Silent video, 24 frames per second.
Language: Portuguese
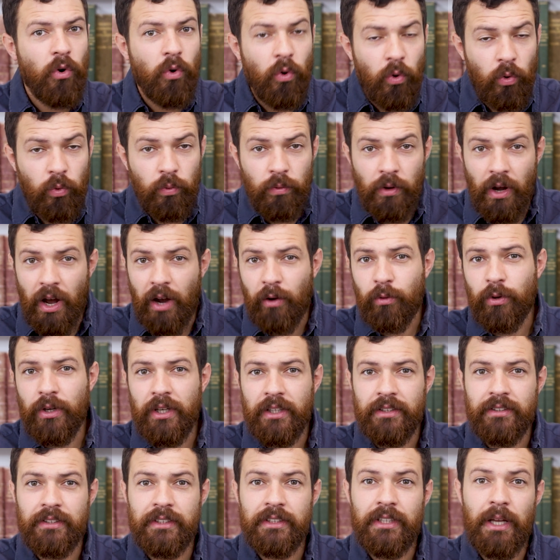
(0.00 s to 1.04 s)
ou a
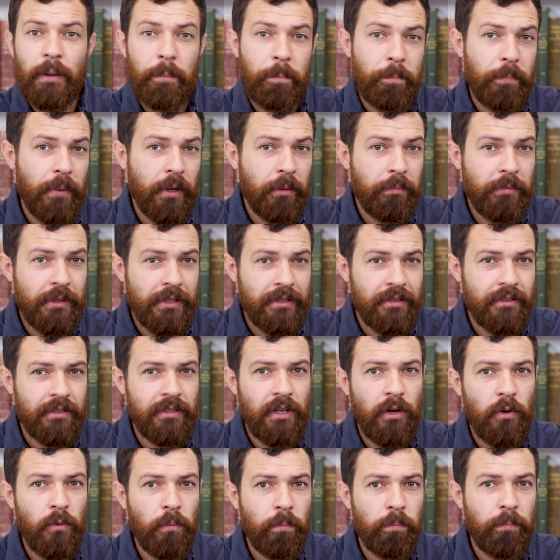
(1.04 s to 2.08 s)
conhecida
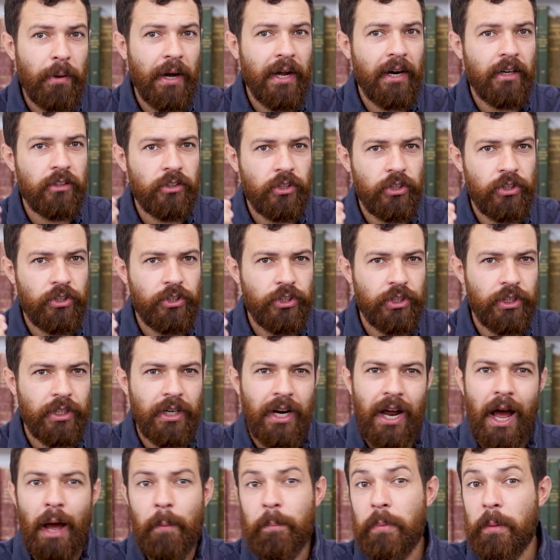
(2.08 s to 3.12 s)
permissão para dirigir,
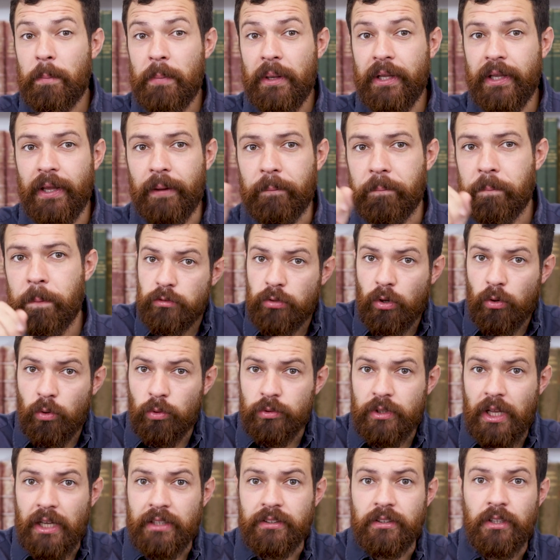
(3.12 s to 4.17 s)
a PPD. Isso
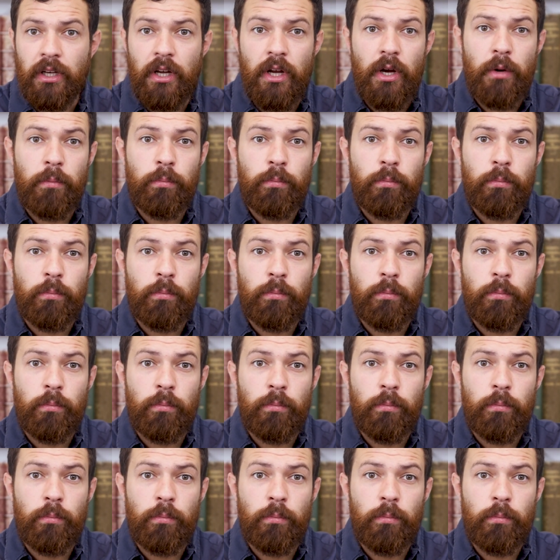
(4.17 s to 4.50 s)
acontece